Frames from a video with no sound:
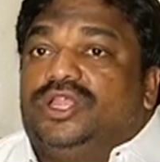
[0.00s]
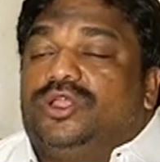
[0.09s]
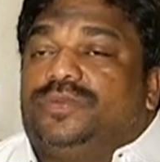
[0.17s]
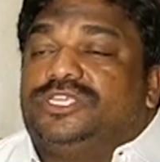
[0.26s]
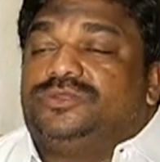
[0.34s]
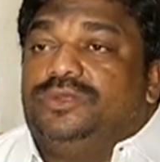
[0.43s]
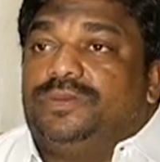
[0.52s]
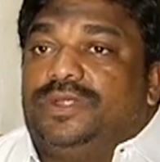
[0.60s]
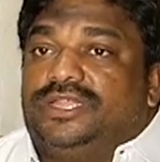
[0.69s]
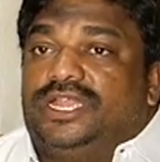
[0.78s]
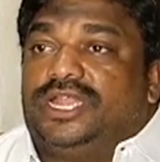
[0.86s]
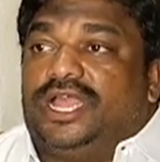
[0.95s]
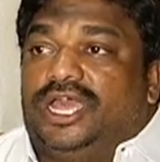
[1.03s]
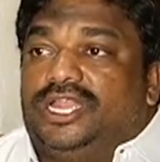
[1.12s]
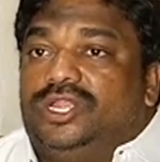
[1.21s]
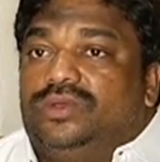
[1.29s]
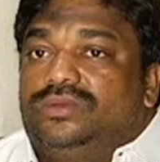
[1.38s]
ఈరోజు ప్రెస్ మీట్ పెట్టడానికి
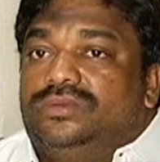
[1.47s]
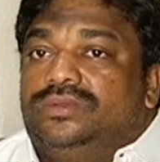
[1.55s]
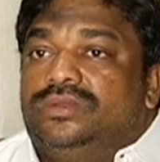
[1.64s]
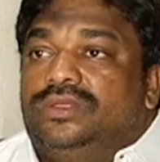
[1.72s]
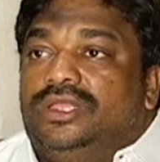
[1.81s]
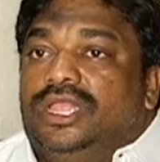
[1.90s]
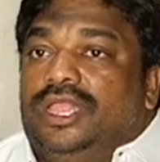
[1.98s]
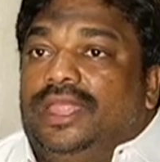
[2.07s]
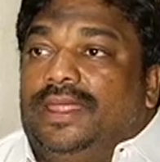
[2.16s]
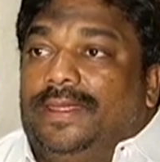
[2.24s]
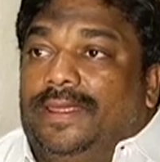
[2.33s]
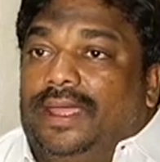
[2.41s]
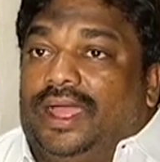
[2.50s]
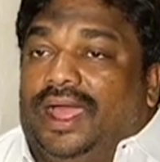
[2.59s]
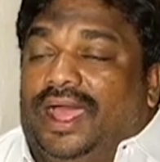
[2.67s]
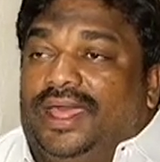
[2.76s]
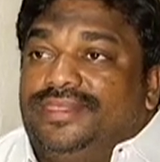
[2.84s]
కారణం
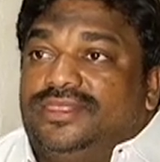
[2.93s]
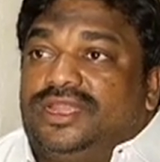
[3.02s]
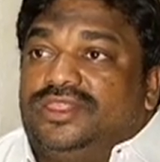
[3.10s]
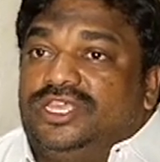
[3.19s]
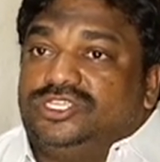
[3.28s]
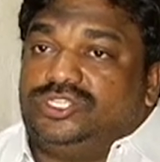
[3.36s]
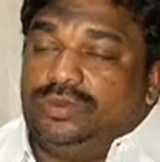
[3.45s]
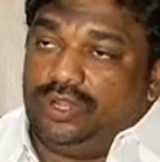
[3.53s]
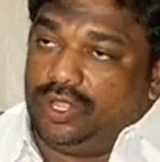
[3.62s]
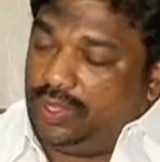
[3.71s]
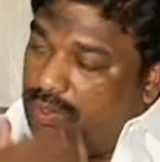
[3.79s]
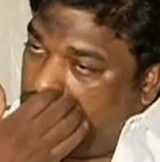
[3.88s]
ఆంధ్రదేశంలో